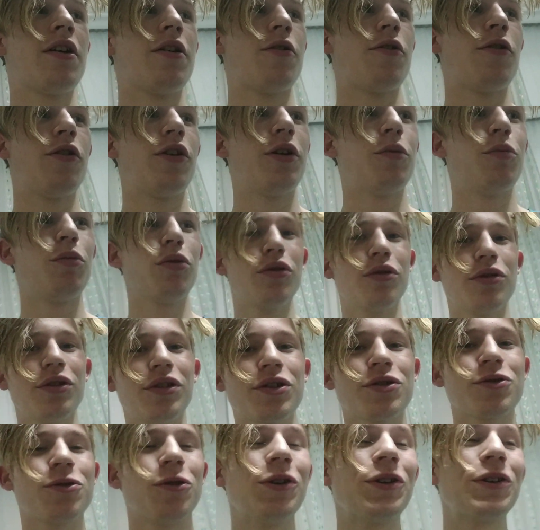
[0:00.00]
Öyle bugün
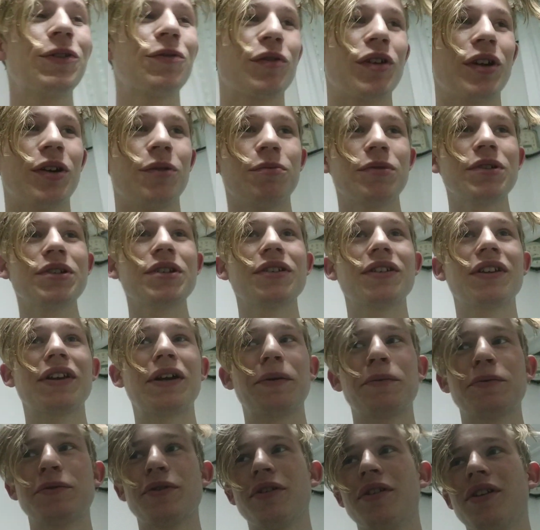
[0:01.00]
de son iftarımız
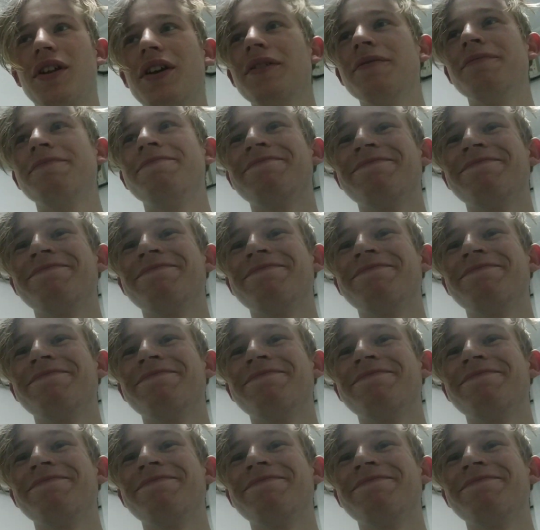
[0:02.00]
Trabzon'da.